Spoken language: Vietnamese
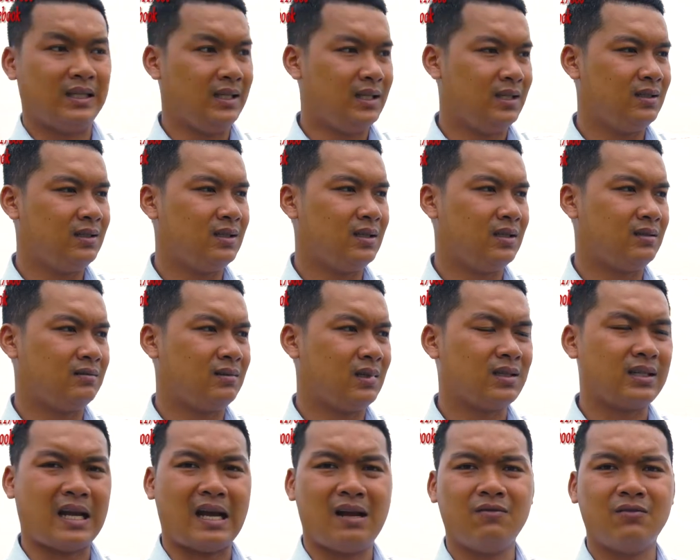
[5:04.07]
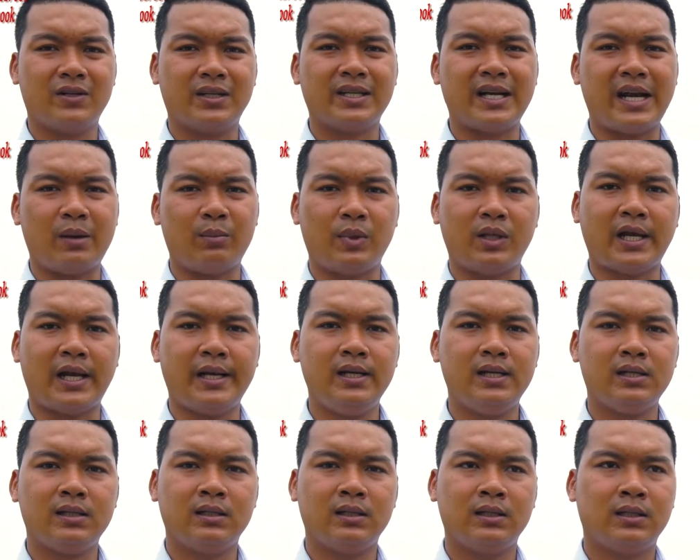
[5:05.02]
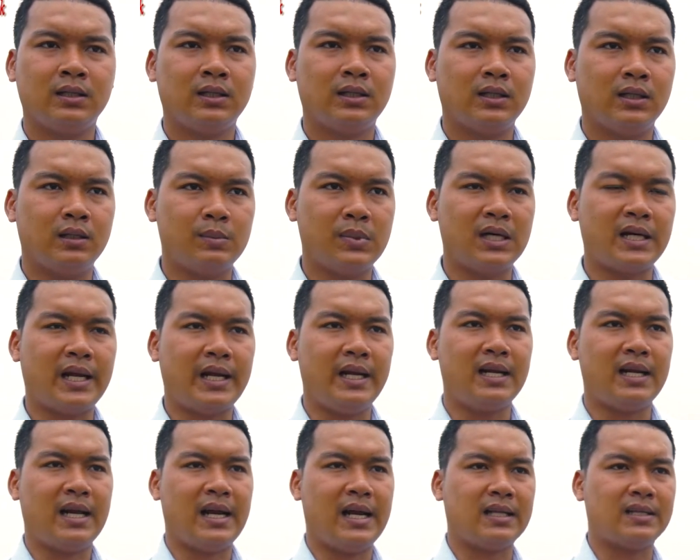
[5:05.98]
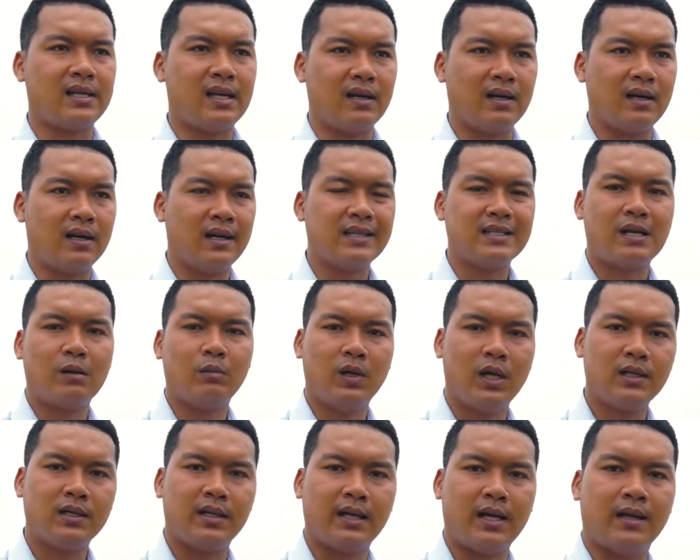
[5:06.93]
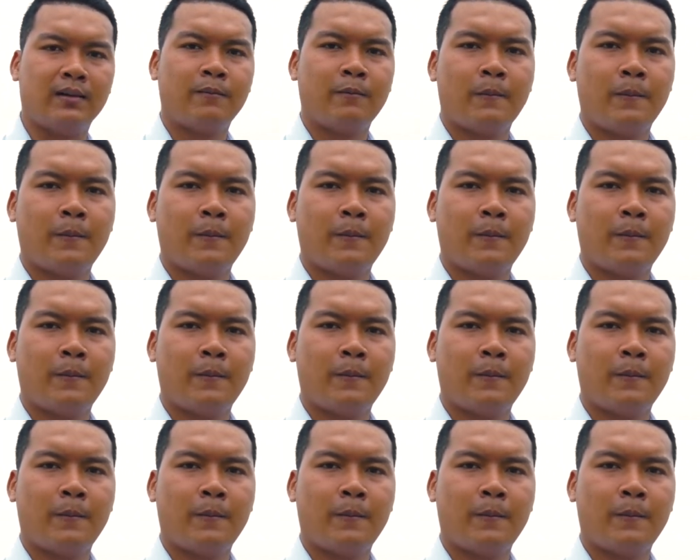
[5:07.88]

Thì như tất cả quý vị khách hàng mình thấy đó, thì bên đây là hạ tầng là đã xong hết rồi nè.